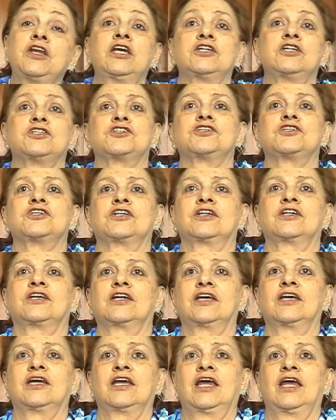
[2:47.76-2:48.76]

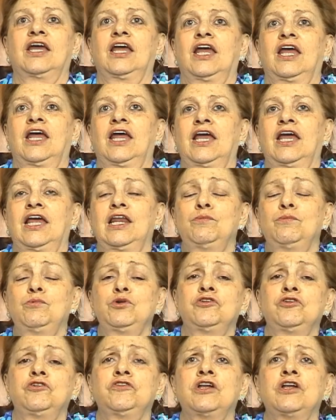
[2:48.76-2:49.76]
diferente.
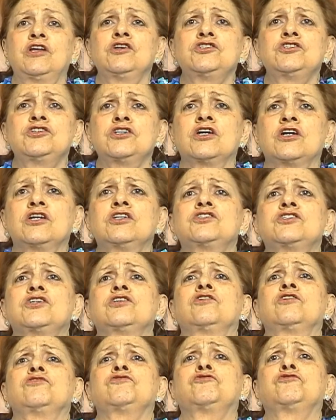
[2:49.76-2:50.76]
Ela é muito
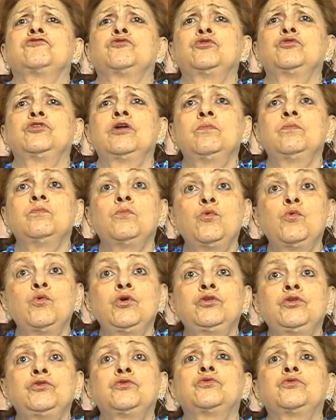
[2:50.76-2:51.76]
inteligente, ela estuda
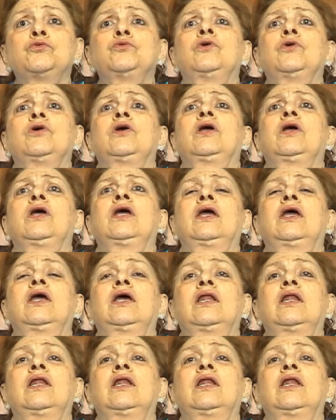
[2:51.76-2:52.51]
muito,